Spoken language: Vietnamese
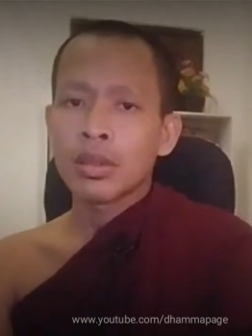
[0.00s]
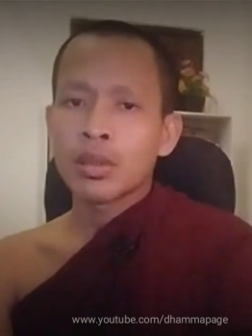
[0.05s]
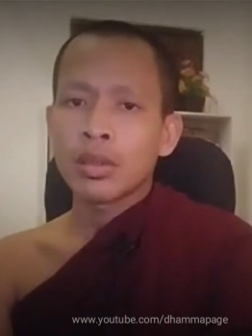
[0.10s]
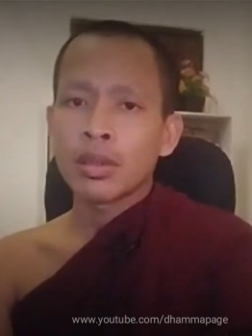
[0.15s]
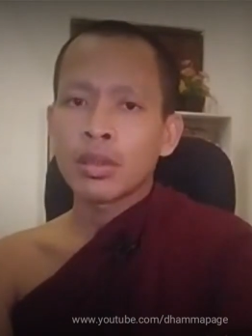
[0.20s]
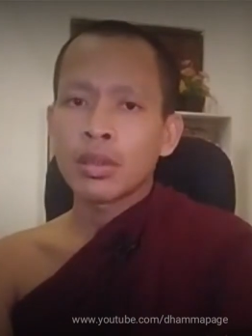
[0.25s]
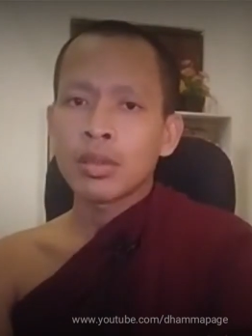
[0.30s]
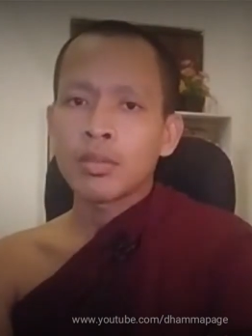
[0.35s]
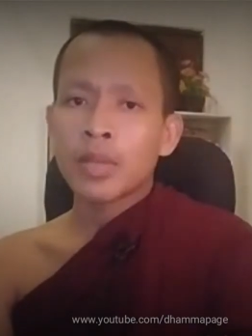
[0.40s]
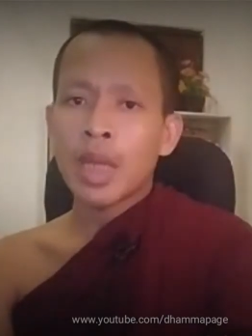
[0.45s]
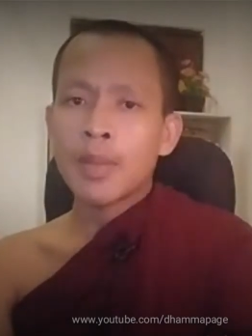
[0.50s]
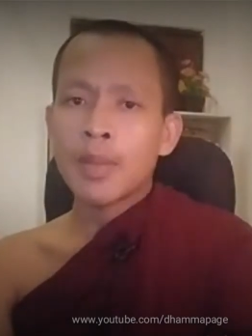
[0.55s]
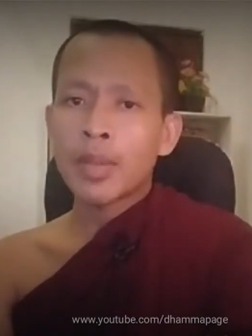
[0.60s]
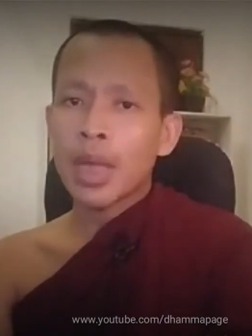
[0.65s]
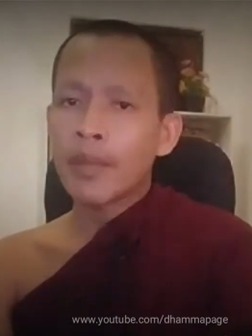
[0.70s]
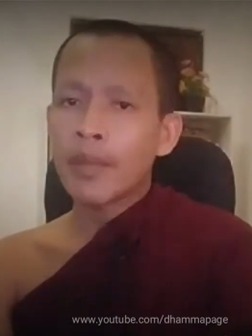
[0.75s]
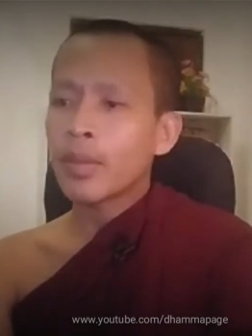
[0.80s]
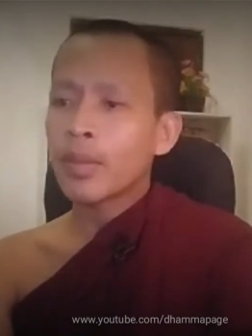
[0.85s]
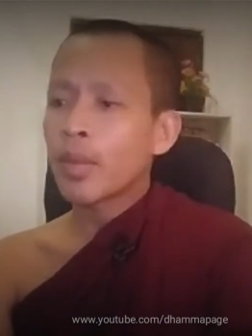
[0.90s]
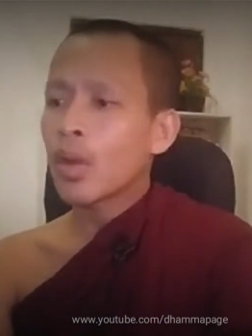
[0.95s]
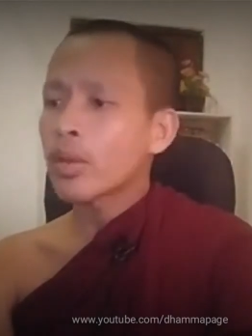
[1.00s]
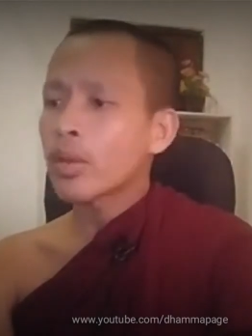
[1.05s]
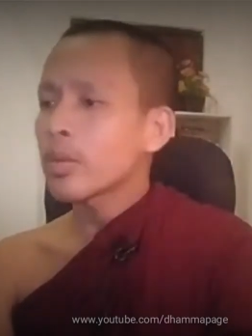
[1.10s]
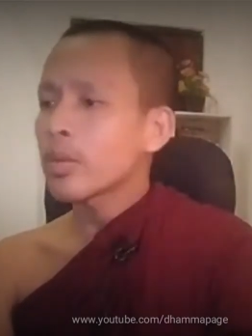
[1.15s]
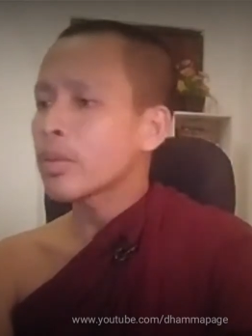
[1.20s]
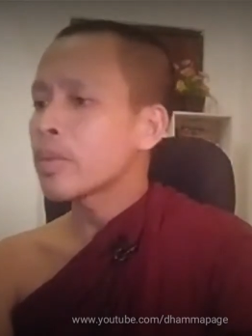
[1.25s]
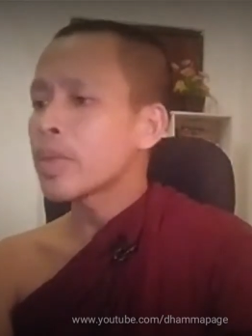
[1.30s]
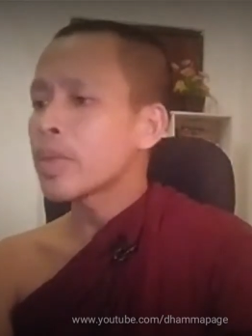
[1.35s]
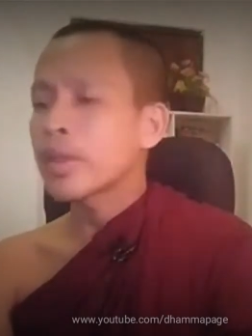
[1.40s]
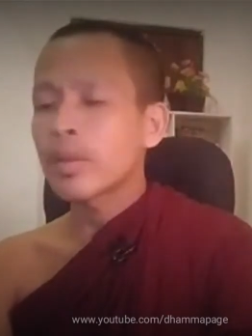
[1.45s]
prap prap cái phong nhung
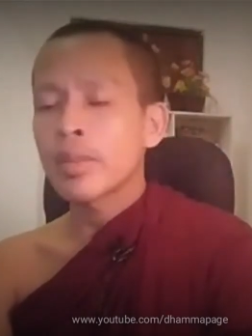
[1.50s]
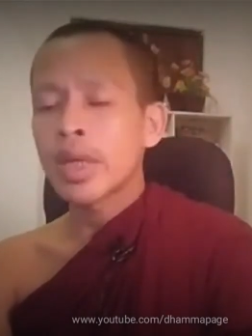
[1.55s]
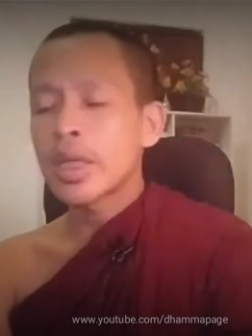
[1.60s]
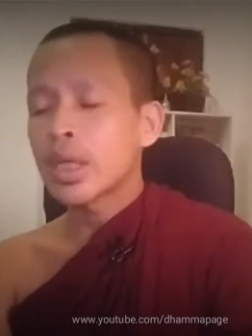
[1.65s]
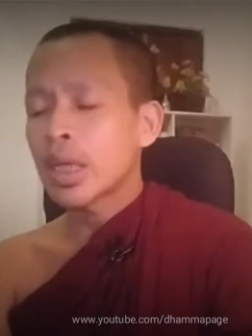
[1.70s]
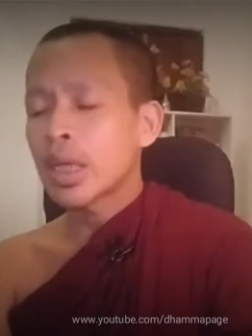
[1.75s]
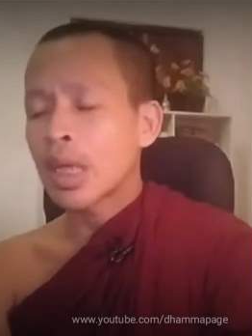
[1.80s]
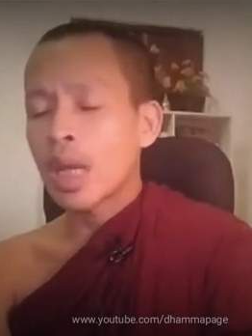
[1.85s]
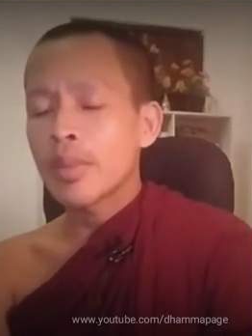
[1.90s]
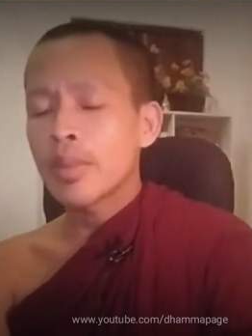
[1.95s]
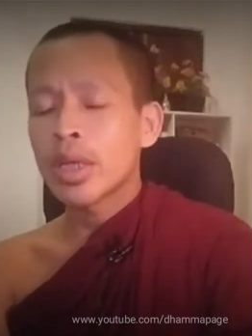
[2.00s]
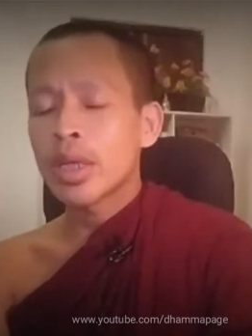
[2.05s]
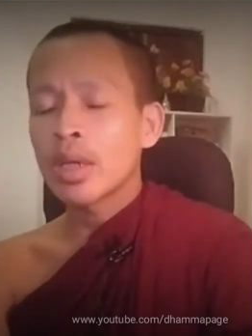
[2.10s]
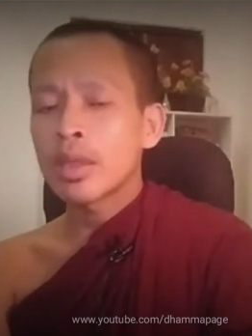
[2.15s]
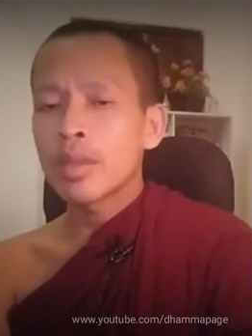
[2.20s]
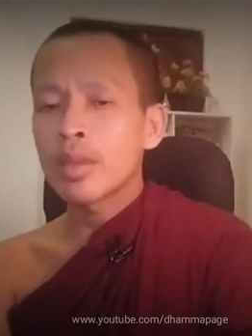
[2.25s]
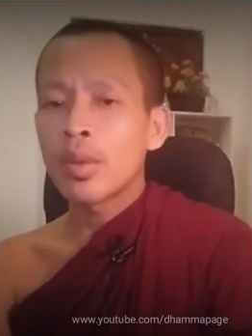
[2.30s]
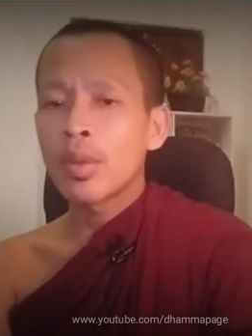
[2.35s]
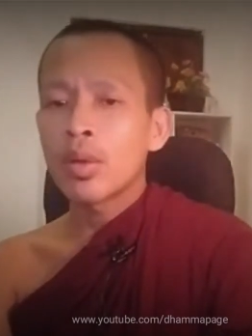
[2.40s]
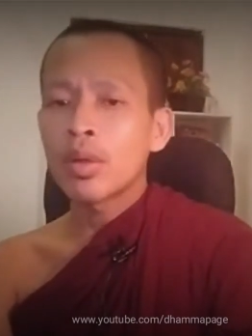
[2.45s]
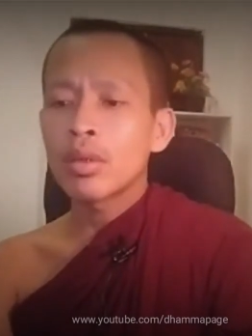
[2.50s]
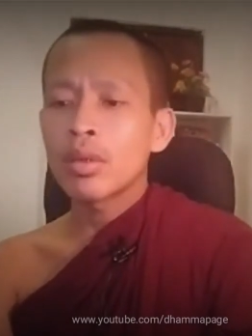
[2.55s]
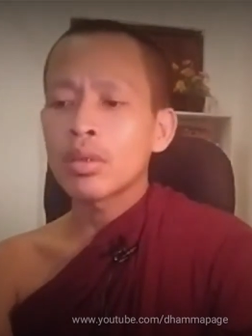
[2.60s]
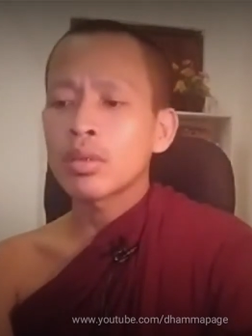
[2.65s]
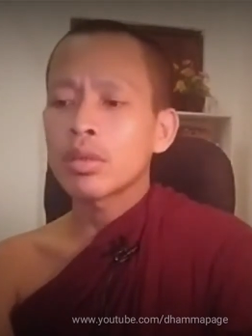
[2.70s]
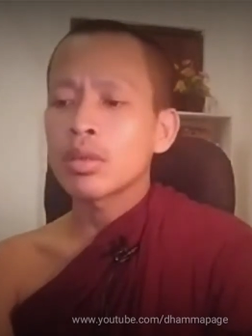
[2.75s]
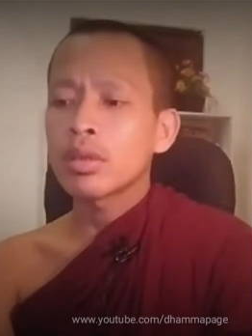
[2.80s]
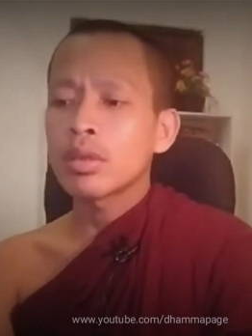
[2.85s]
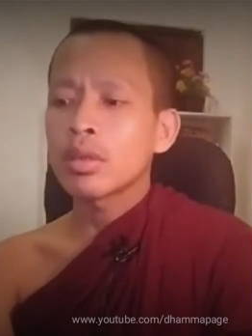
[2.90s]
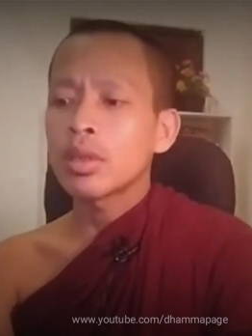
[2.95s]
miền sầm đây là nam miền Interpol
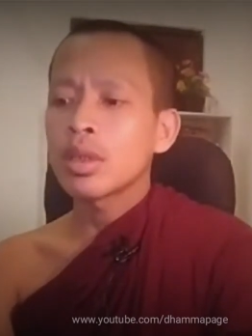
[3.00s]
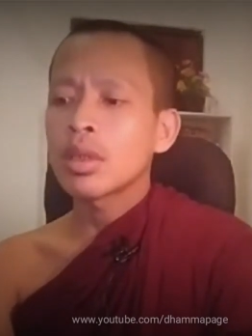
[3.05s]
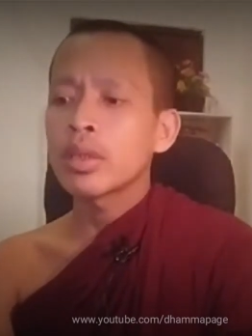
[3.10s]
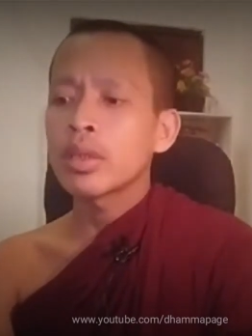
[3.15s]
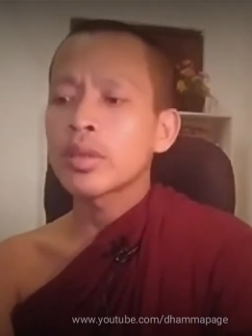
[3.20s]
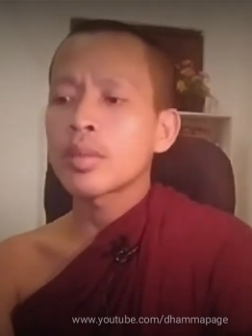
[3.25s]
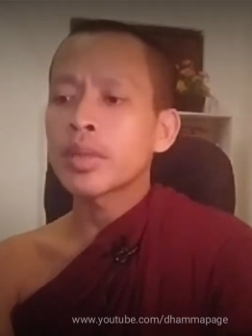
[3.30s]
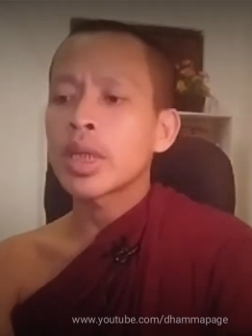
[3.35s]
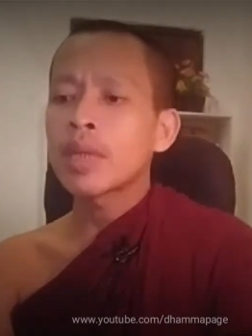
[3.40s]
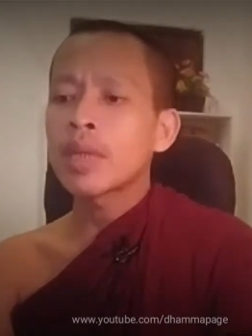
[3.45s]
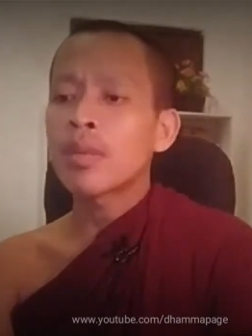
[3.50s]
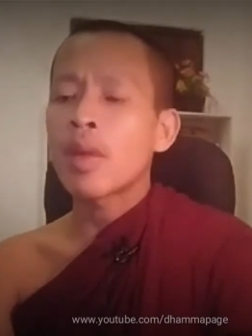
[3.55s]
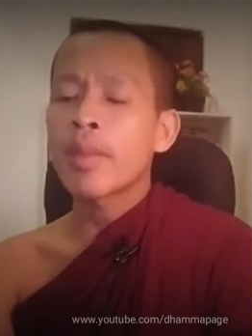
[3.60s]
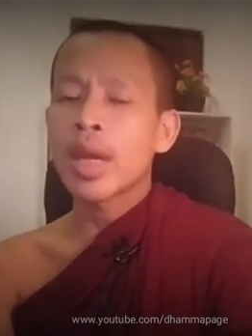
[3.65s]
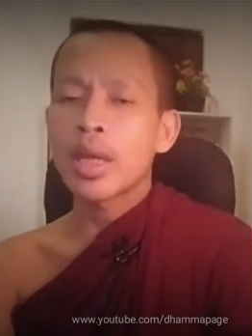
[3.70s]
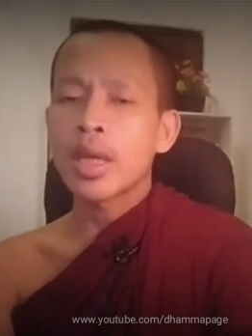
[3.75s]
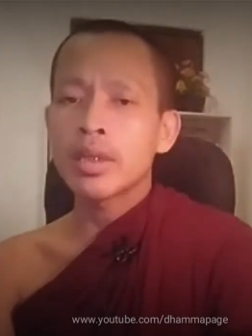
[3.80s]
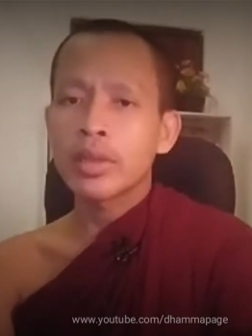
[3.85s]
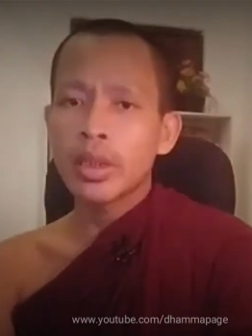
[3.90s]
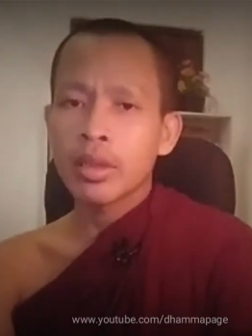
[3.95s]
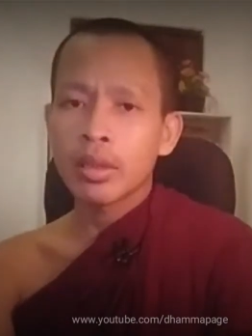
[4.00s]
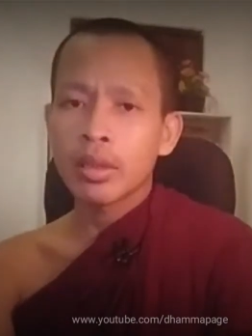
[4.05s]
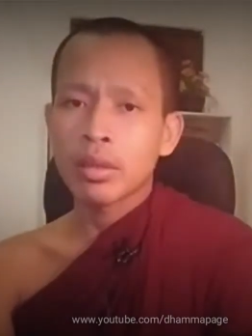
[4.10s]
lơ sầm đây bỏ máy ở thế